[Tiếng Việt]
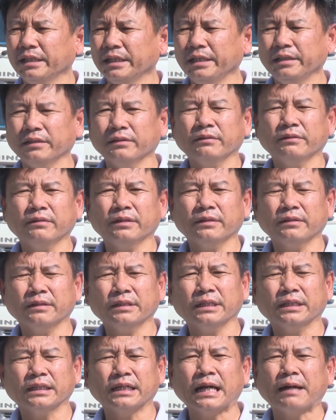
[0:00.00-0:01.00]
để cho nó
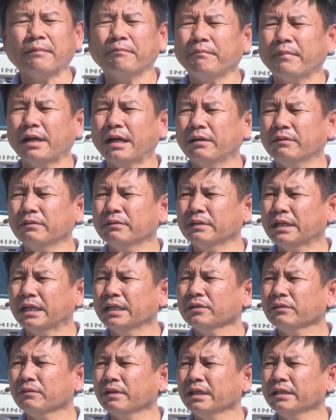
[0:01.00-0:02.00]
được đảm bảo
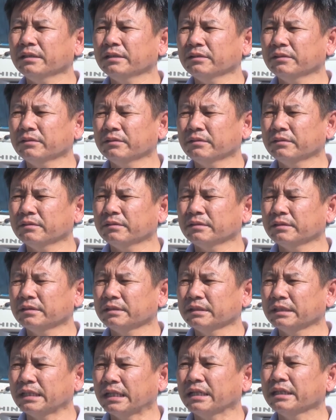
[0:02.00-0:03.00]
an toàn cho
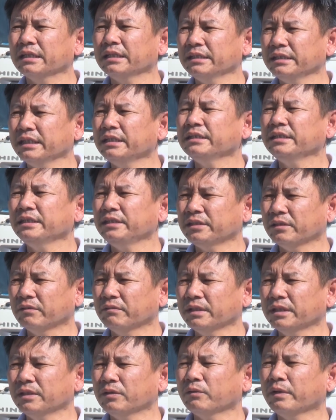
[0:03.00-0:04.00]
các người dân sinh
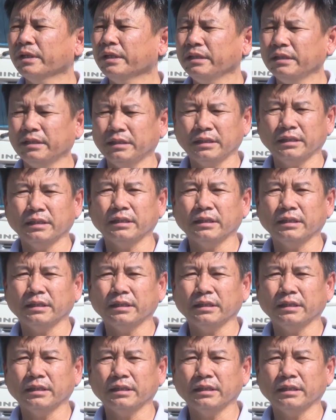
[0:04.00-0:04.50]
sống ở quanh